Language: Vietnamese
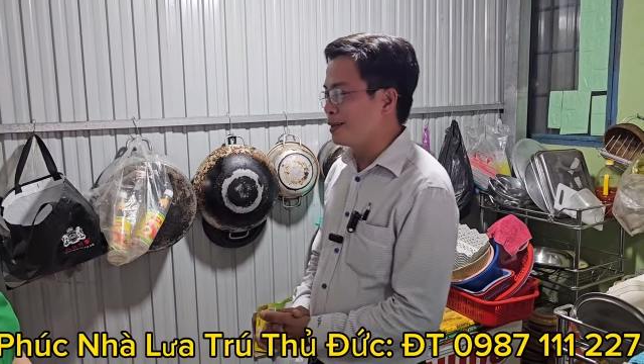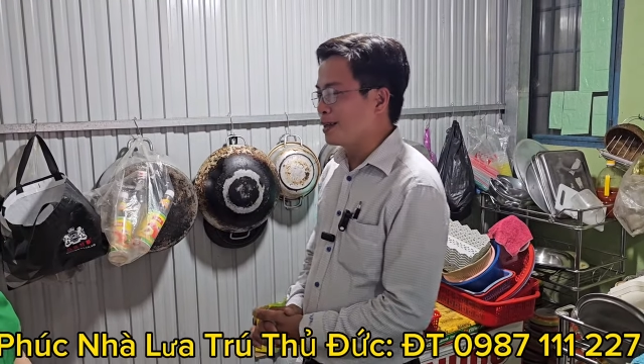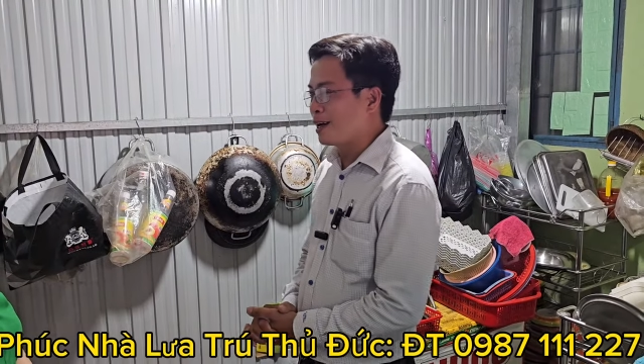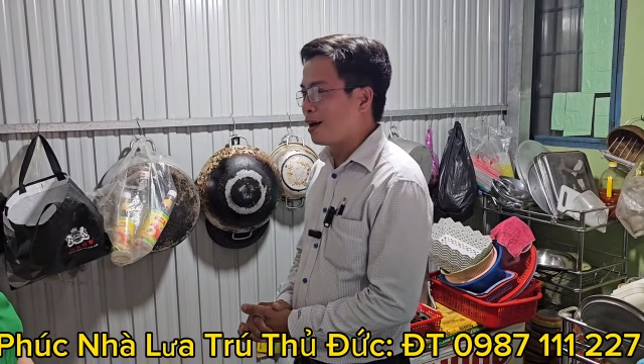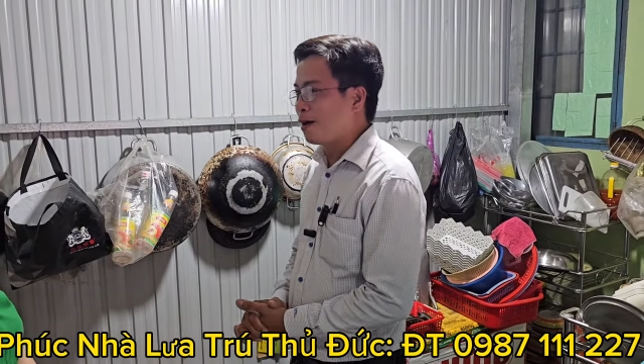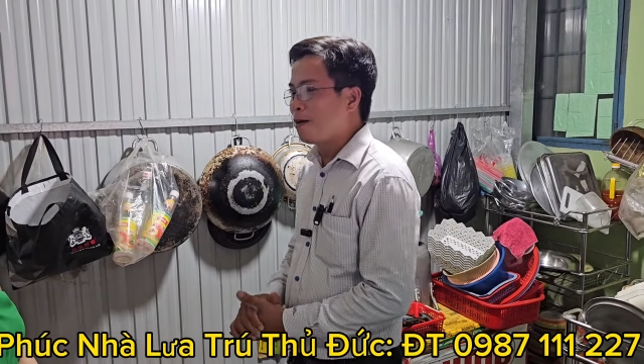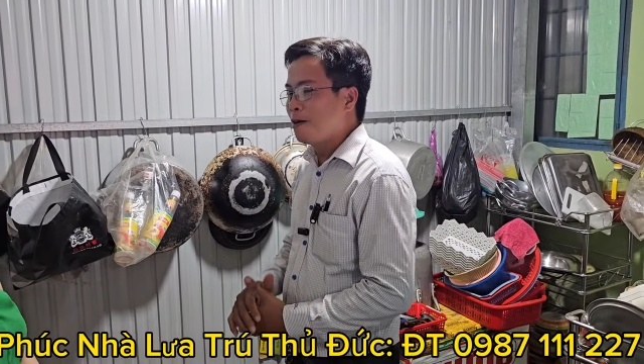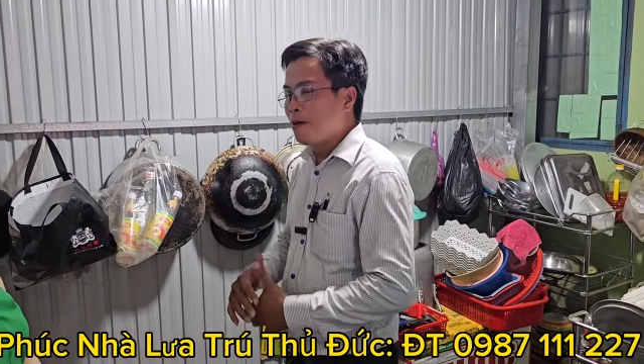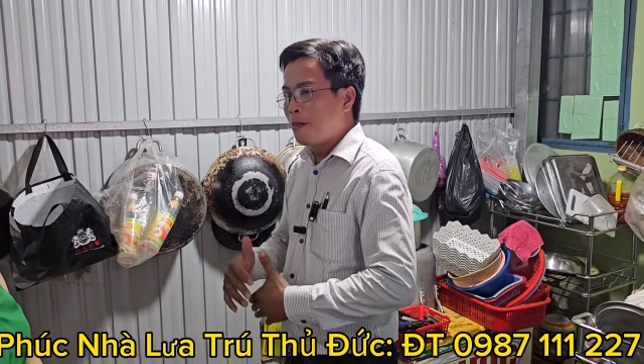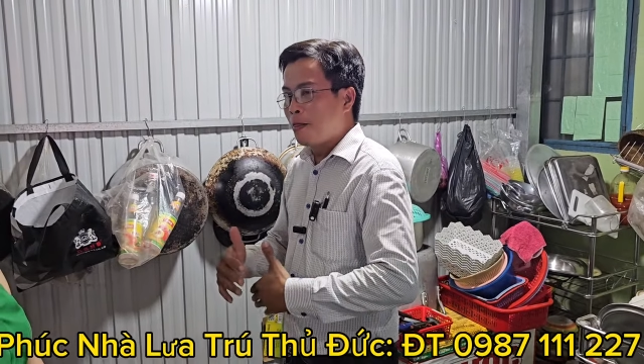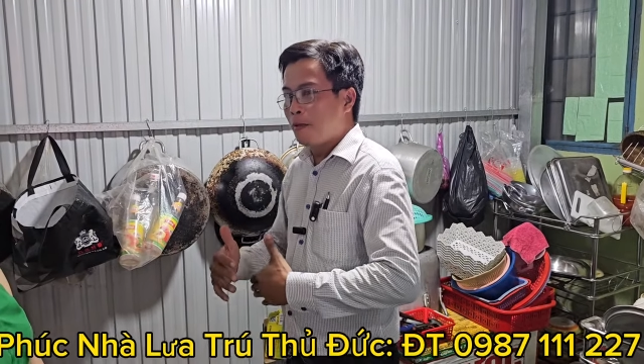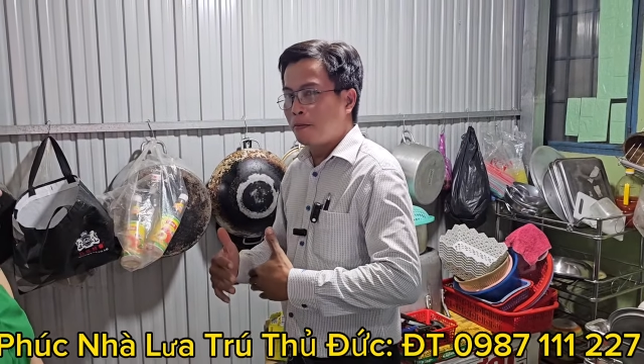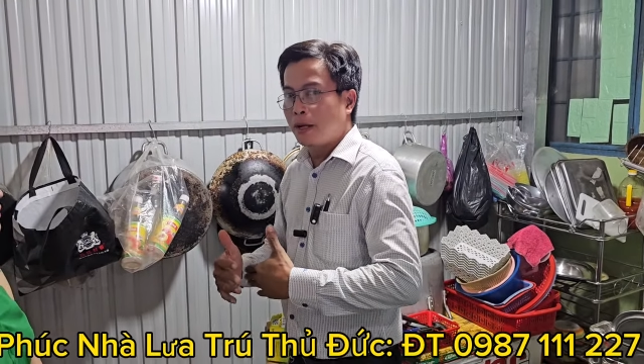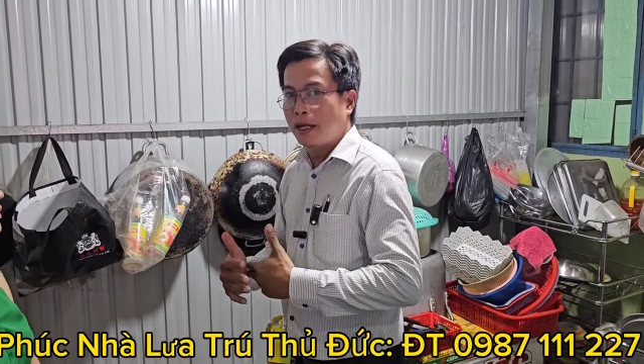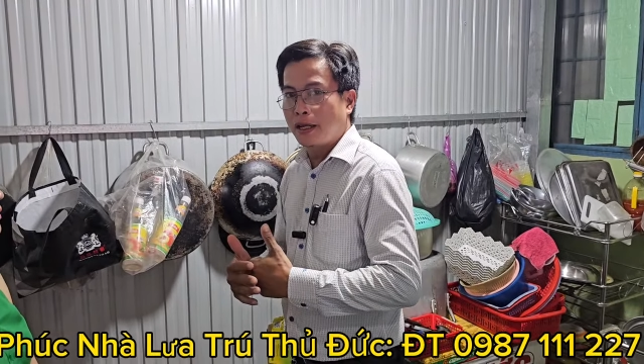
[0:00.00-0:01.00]
thì à,
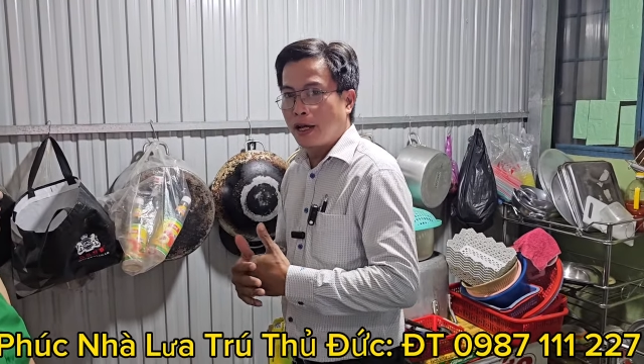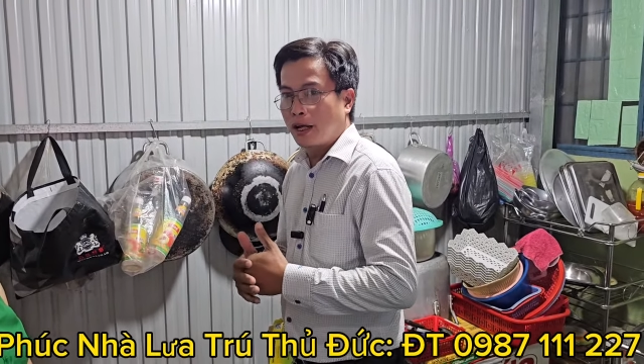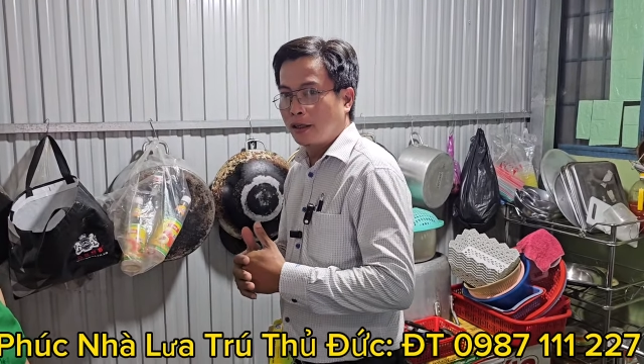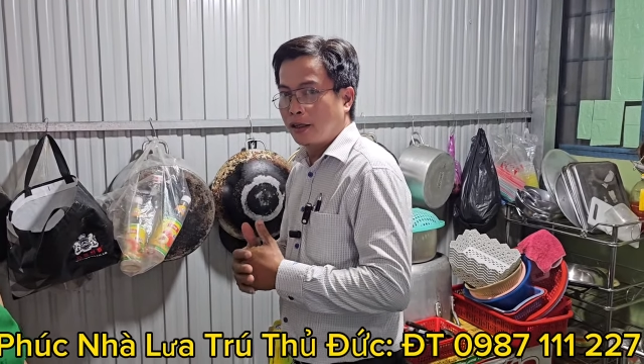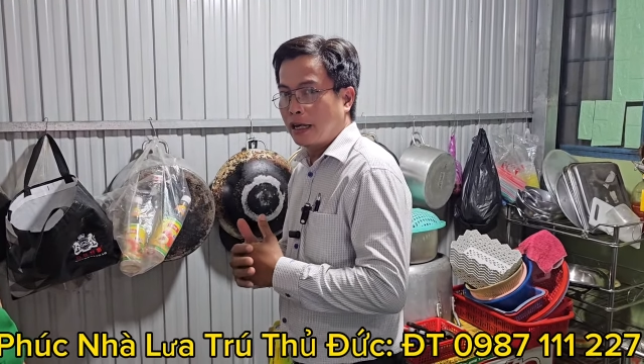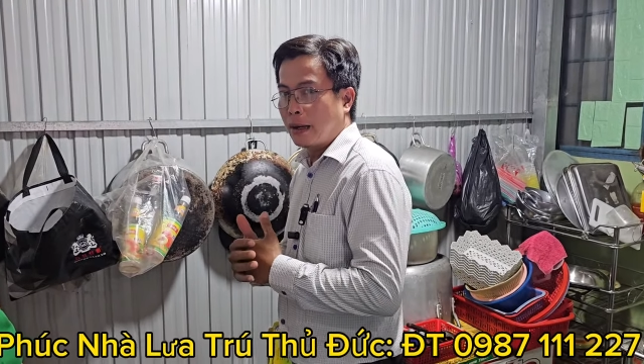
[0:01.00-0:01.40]
bây giờ thì